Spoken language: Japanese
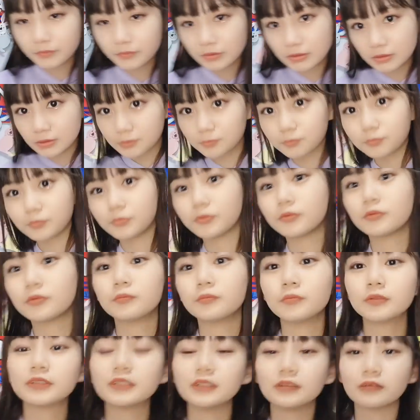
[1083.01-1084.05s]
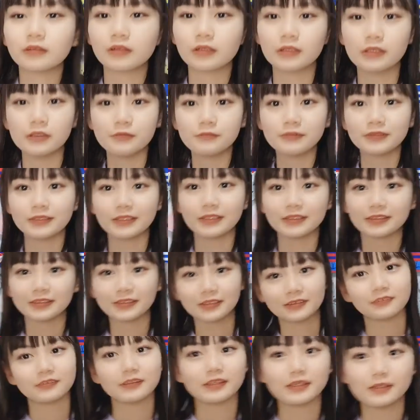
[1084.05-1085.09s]
尻尾を持つのが夢だった
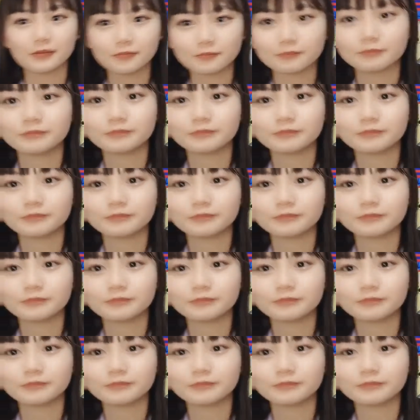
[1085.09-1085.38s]
ので